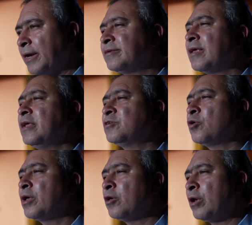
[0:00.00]
Esta es la
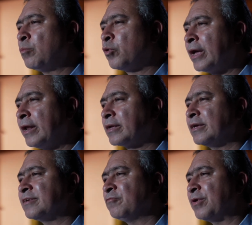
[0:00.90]
historia de una mujer
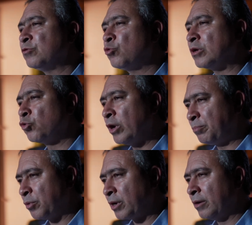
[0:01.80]
que se enfrentó a su
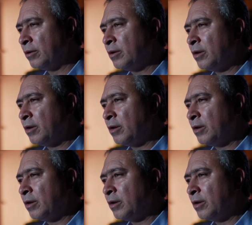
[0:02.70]
época,